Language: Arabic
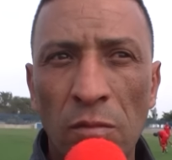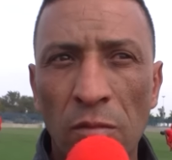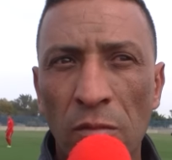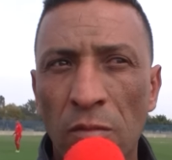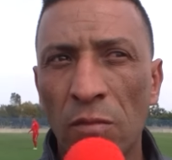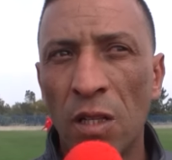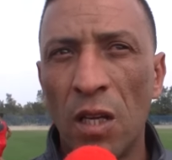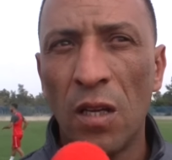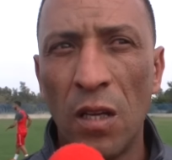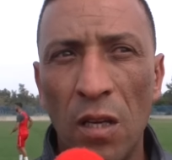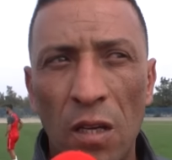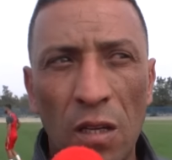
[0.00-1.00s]

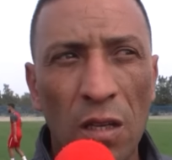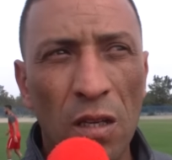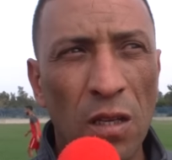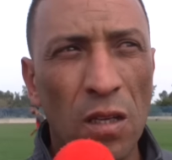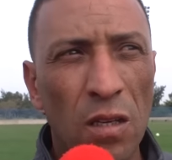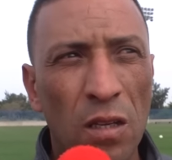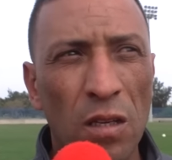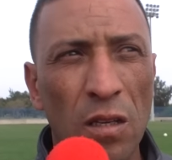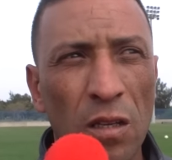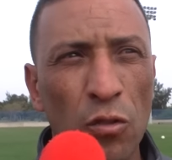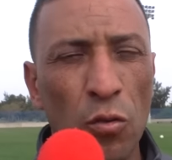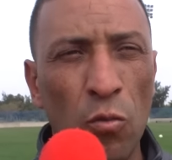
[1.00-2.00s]

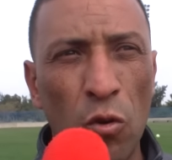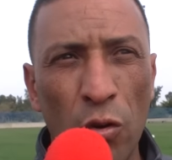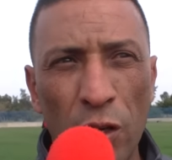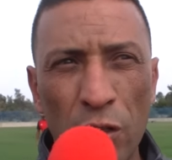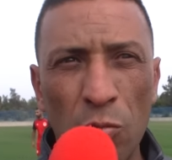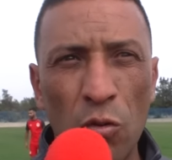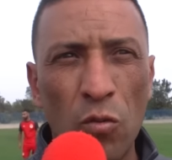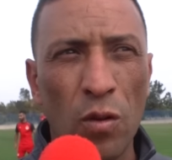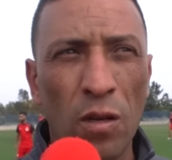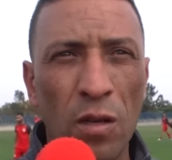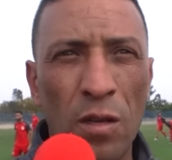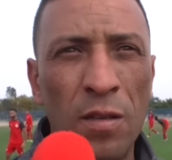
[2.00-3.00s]
انت. جمهوره نجم
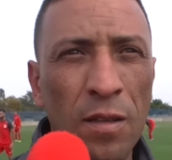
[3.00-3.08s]
يكون